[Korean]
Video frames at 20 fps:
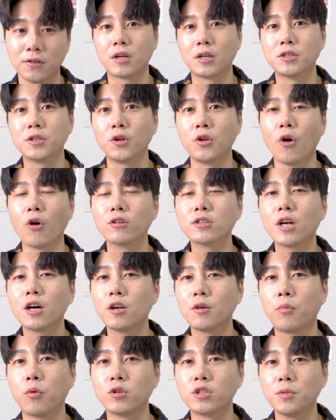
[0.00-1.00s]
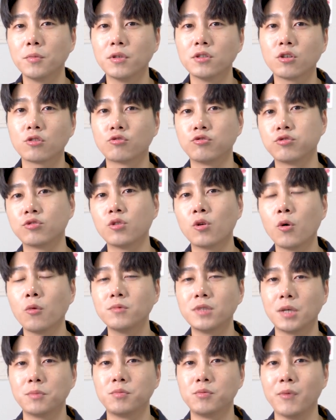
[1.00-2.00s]
그래서 영상을 보시면서 구글 홈
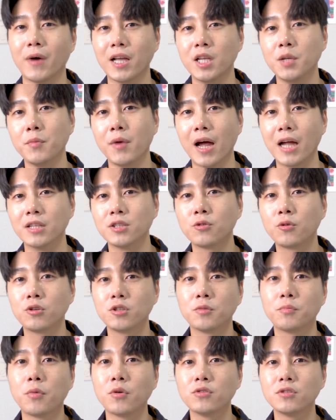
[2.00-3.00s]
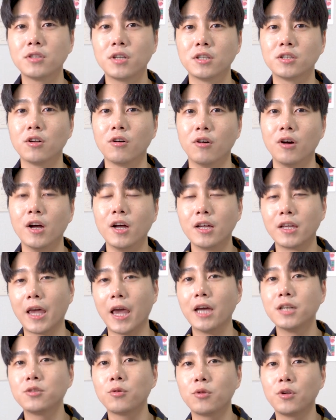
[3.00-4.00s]
제품 아니면 안드로이드 폰들에서
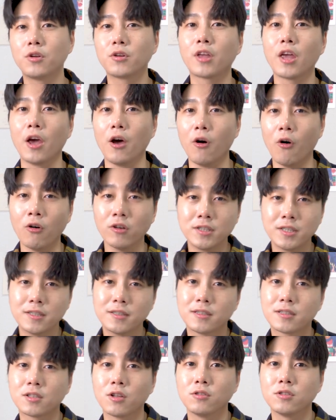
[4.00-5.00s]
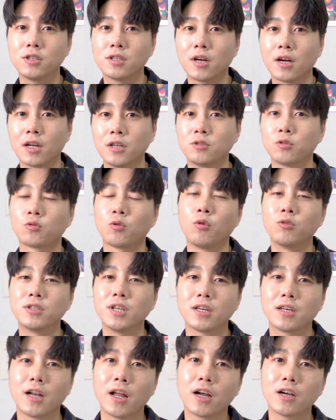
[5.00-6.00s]
계속 이렇게 어시스턴트가 계속
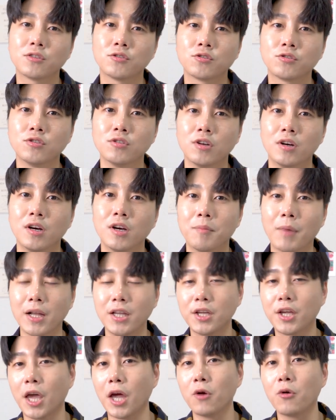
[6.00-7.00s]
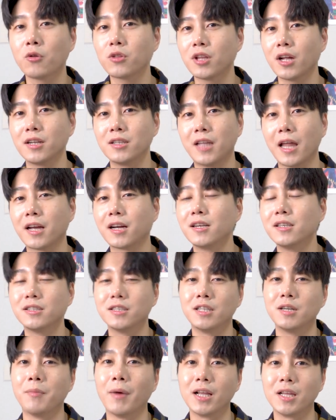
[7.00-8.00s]
동작을 해가지고 많이 괴로웠다는
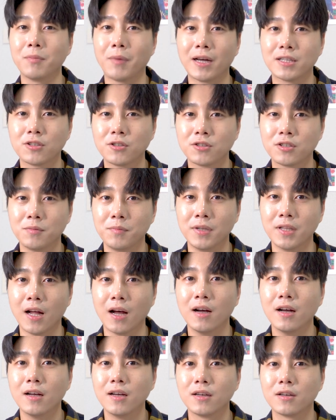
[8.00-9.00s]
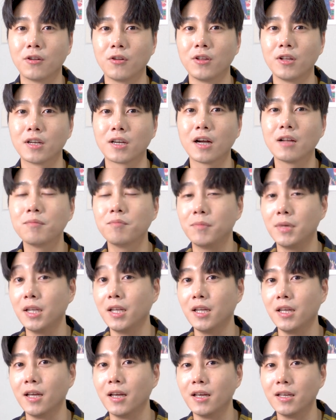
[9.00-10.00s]
댓글들을 많이 봤었습니다. 그러니까
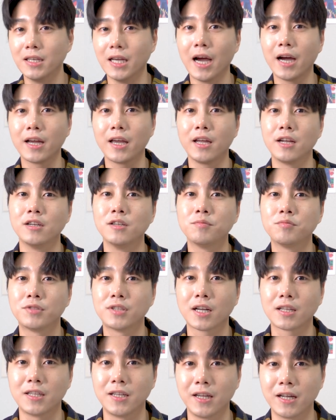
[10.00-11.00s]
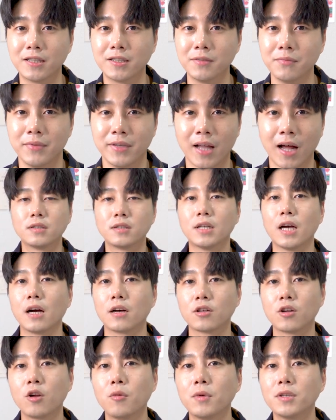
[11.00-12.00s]
미리 양해를 부탁드리겠습니다. 자,
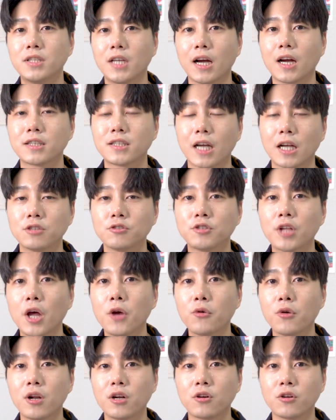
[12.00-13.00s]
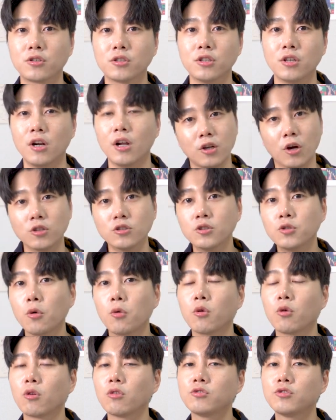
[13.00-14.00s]
그러면 제가 자주 사용하는 것들
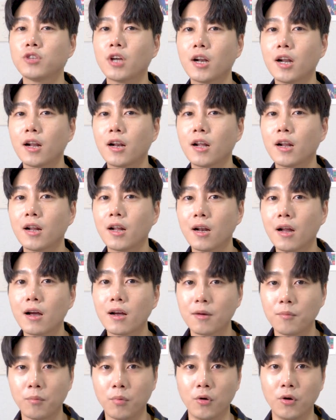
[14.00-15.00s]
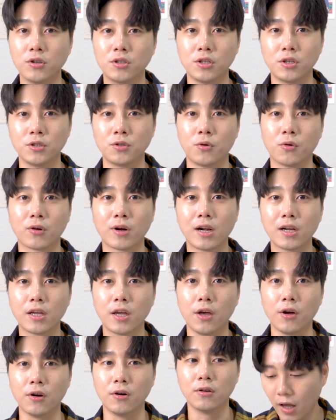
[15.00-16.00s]
연속으로 짜라라라락 보여드리도록
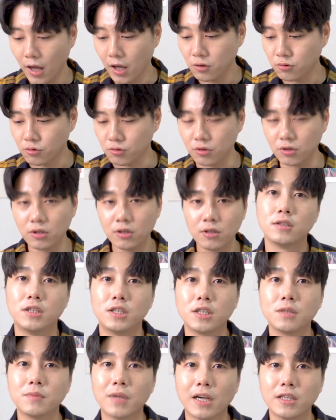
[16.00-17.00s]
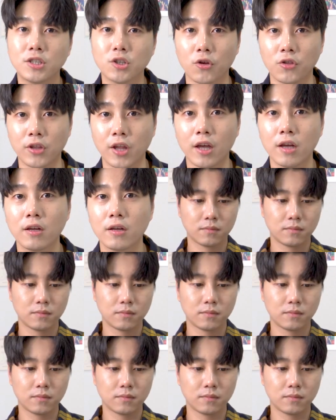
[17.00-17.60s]
할게요. 헤이 h e 구글, 지금 날씨 어때?